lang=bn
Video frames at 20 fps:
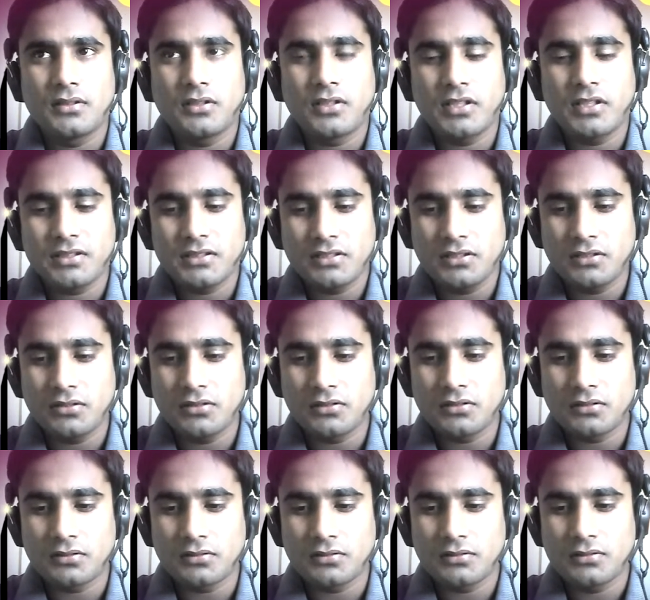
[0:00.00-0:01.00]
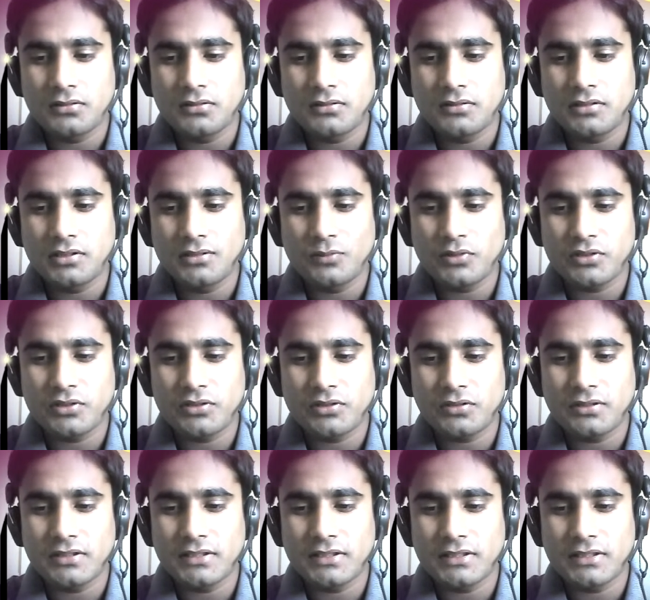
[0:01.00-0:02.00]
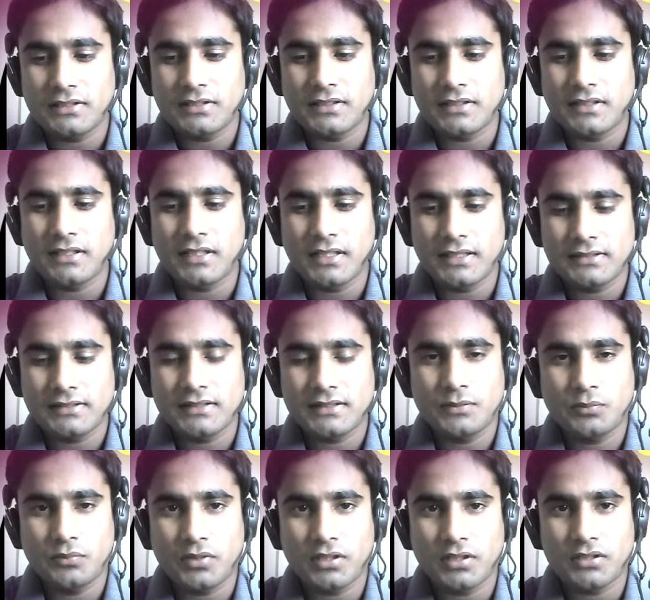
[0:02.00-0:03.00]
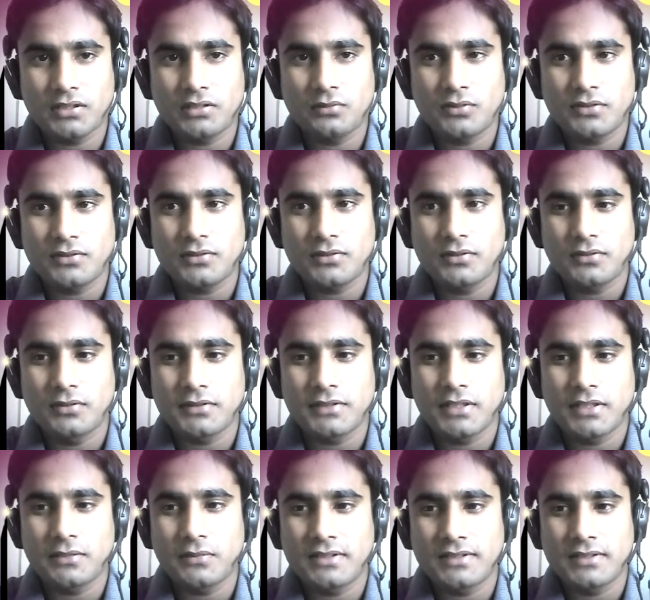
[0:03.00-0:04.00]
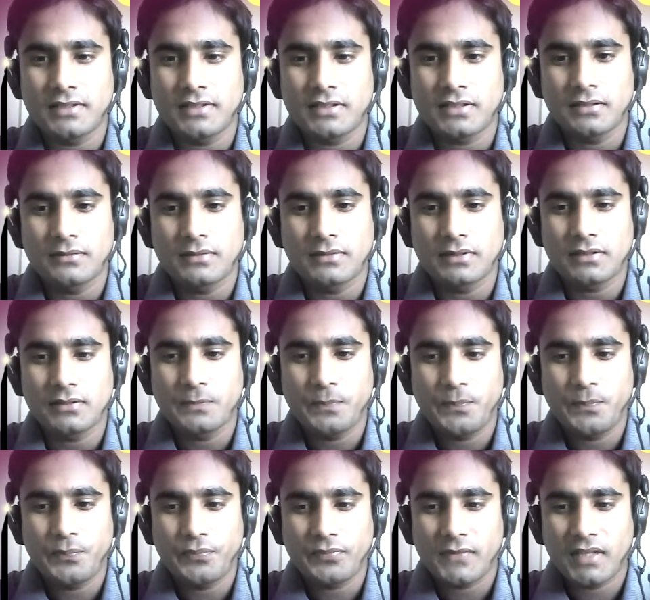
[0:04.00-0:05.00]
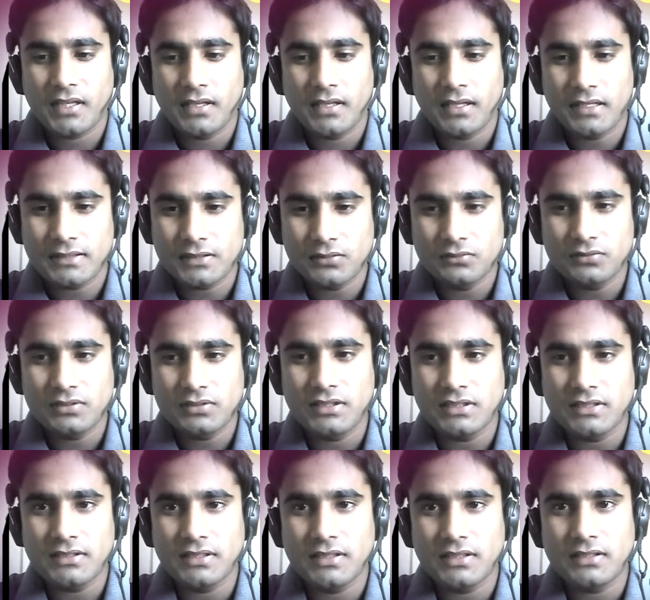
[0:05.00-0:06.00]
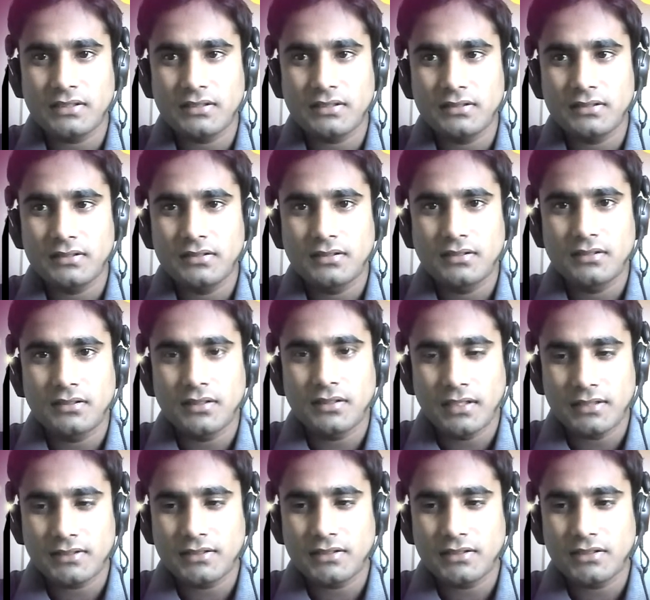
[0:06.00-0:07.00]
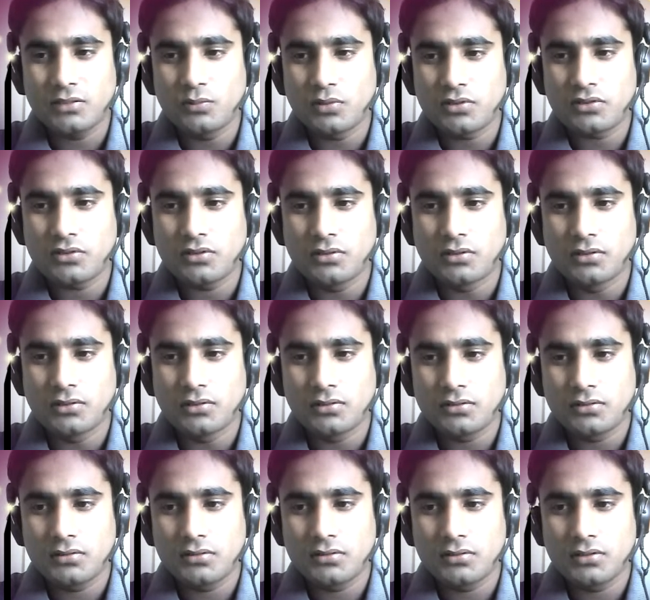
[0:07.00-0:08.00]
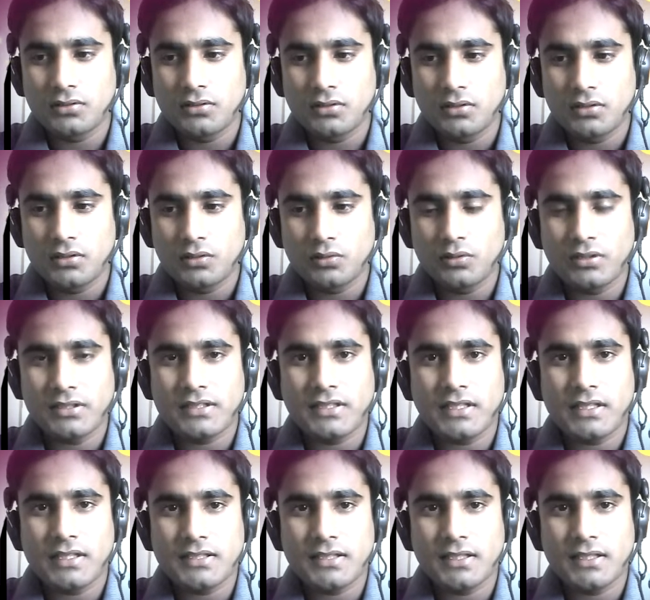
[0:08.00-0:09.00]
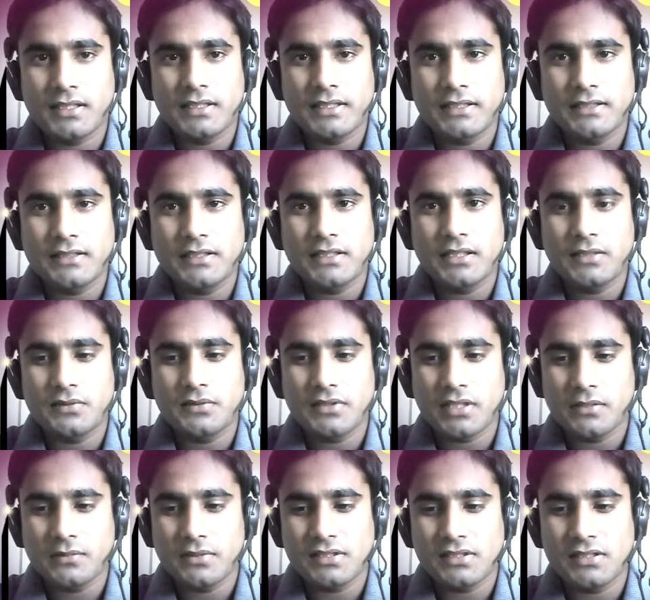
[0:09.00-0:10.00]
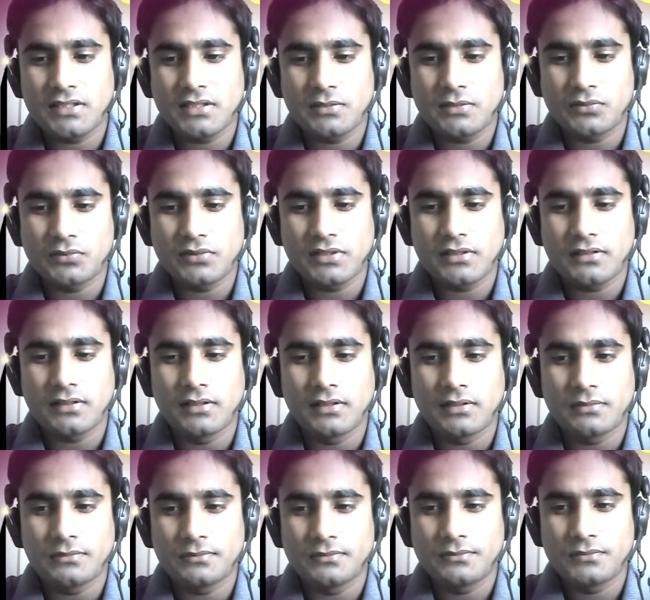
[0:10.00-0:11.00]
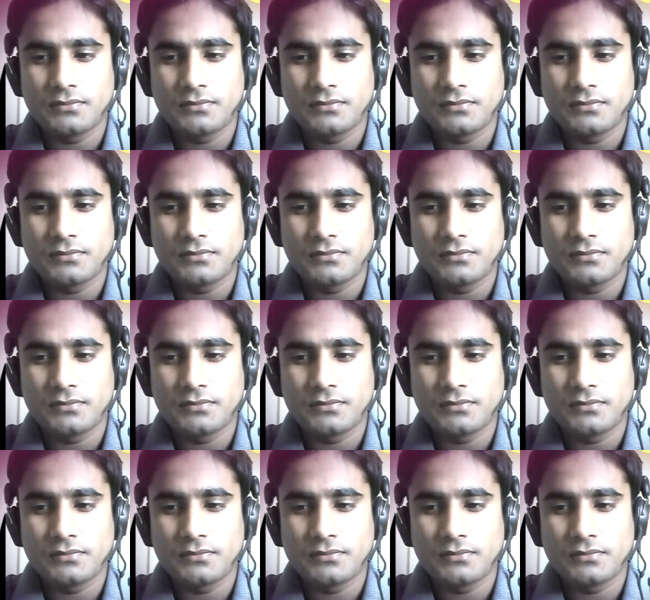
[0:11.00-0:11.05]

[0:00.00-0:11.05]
অনেকদিনই হলো তিন বছর হতে যাচ্ছে আজকে পুরো তিন বছর হলো সাইপ্রাসে আসা আমার আজকে উনত্রিশ তারিখ আজকে তিন বছর হলো দু সালের এই দিনে আমি সাইপ্রাসে এসে পৌঁছেছিলাম